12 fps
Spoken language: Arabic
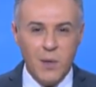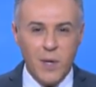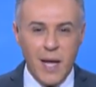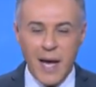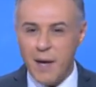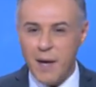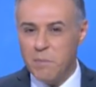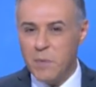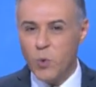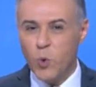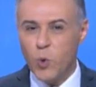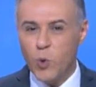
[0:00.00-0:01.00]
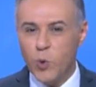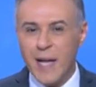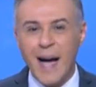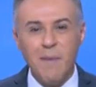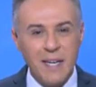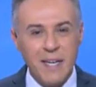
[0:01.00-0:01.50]
والأهم وجود
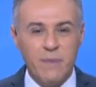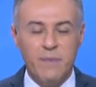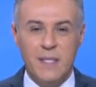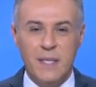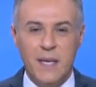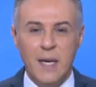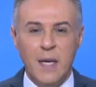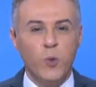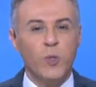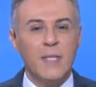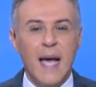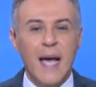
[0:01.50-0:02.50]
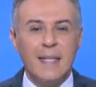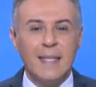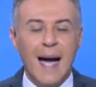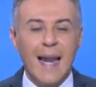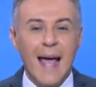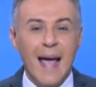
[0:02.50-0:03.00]
عامل نفسي يساعد
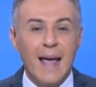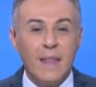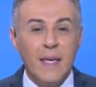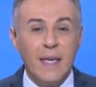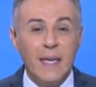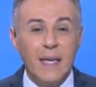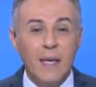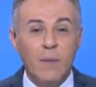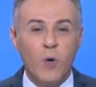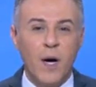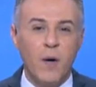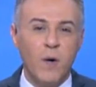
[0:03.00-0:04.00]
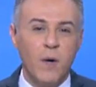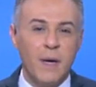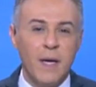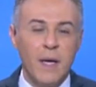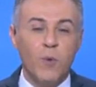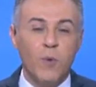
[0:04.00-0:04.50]
على هذه
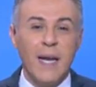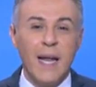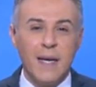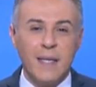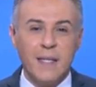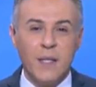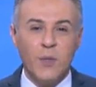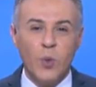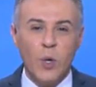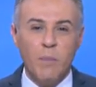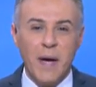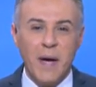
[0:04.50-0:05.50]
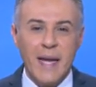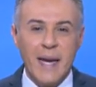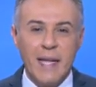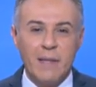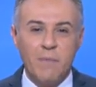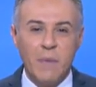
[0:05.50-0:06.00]
المقاومة وده اللي أكدته
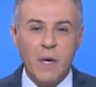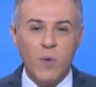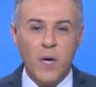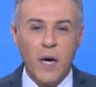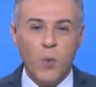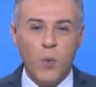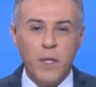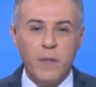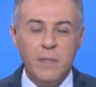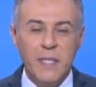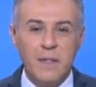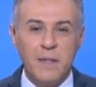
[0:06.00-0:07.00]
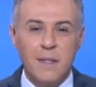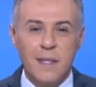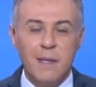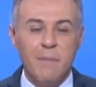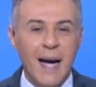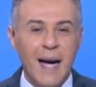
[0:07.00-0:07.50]
بيانات موقع وورلد ميتر
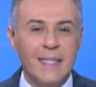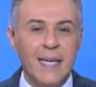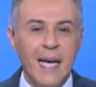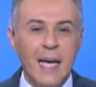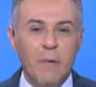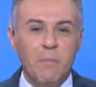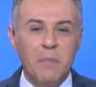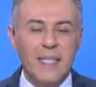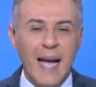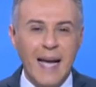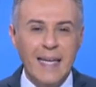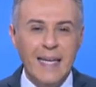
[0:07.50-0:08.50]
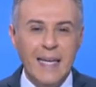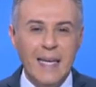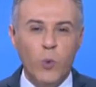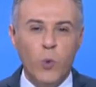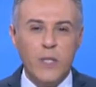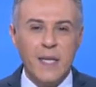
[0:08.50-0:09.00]
المعني
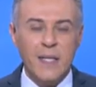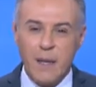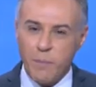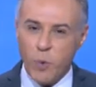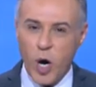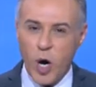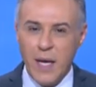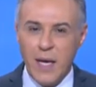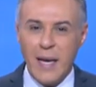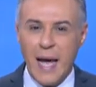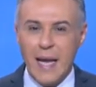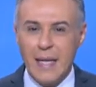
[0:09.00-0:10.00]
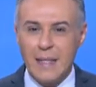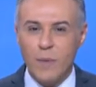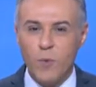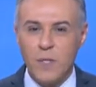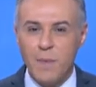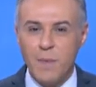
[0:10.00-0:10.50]
بتحليل وتتبع الحالات
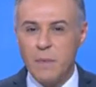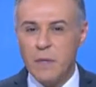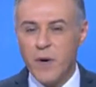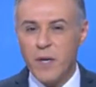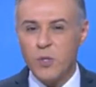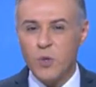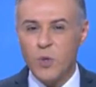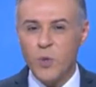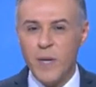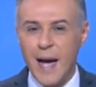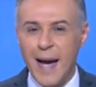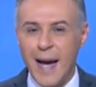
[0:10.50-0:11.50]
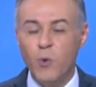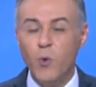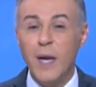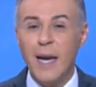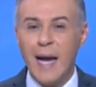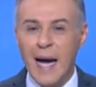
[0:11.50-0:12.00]
المصابة بفيروس كورونا
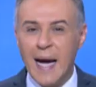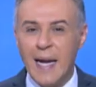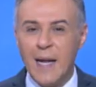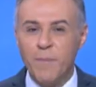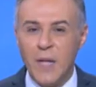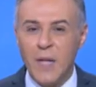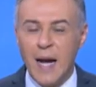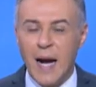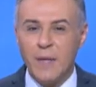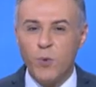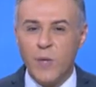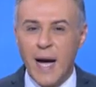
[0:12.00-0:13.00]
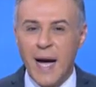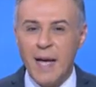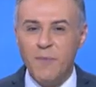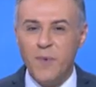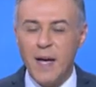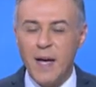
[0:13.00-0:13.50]
حول العالم حيث
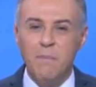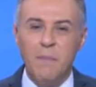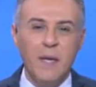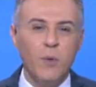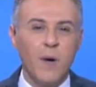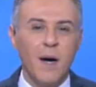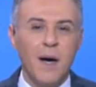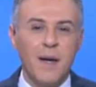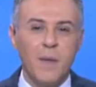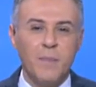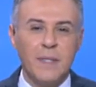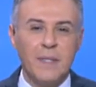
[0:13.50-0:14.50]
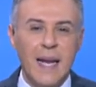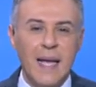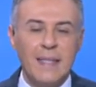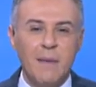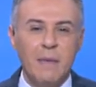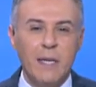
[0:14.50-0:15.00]
تعافى ما يقارب
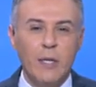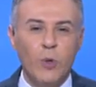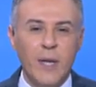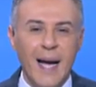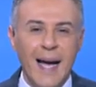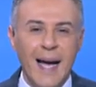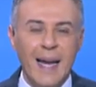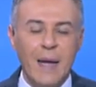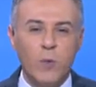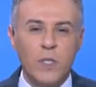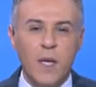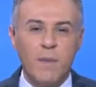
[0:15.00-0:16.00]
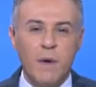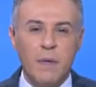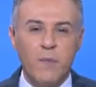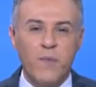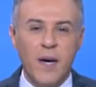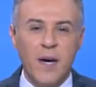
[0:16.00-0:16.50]
3 مليون حالة مصابة
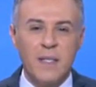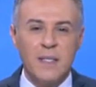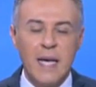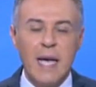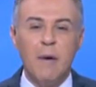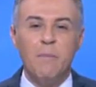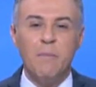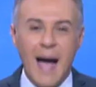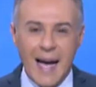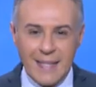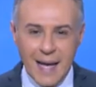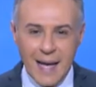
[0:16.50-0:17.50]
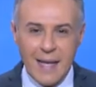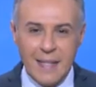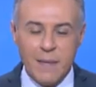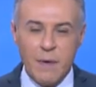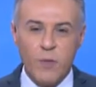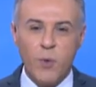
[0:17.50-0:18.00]
بالفيروس بعد
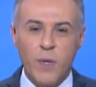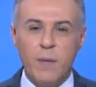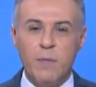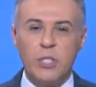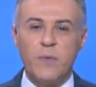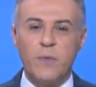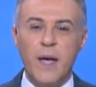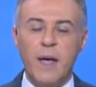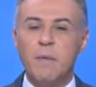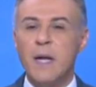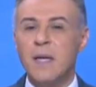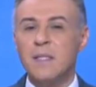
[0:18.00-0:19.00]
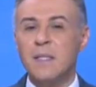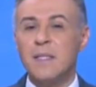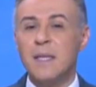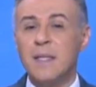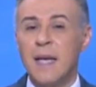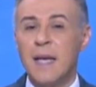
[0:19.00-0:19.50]
تماثلهم للشفاء من أصل
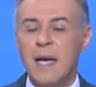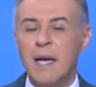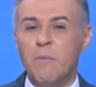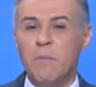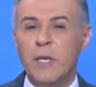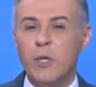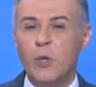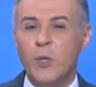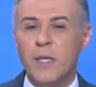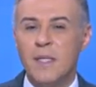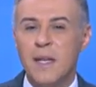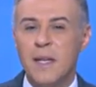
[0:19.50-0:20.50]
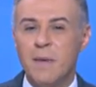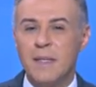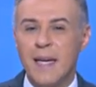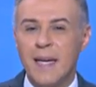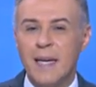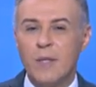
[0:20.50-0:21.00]
6 مليون إصابة
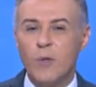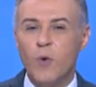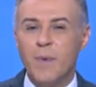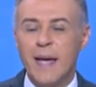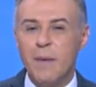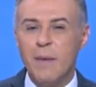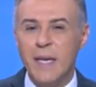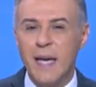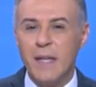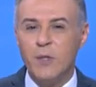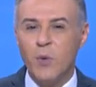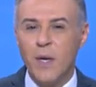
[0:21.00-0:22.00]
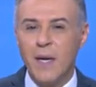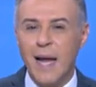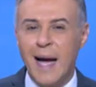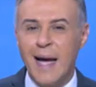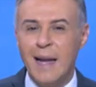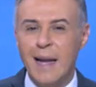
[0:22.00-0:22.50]
سجلتهم جميع دول
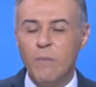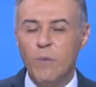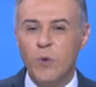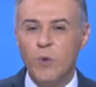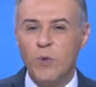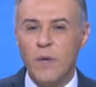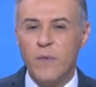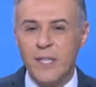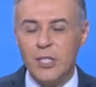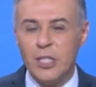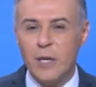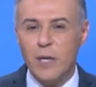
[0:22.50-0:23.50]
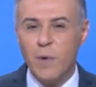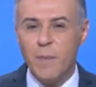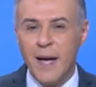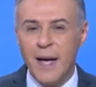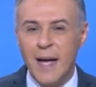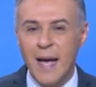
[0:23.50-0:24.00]
العالم منذ تفشي
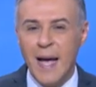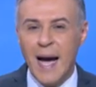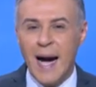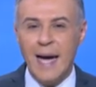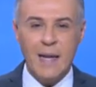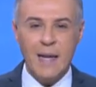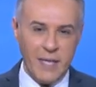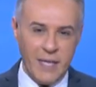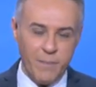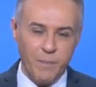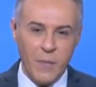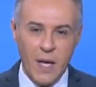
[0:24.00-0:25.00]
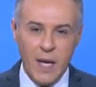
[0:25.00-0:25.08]
الوباء عالميا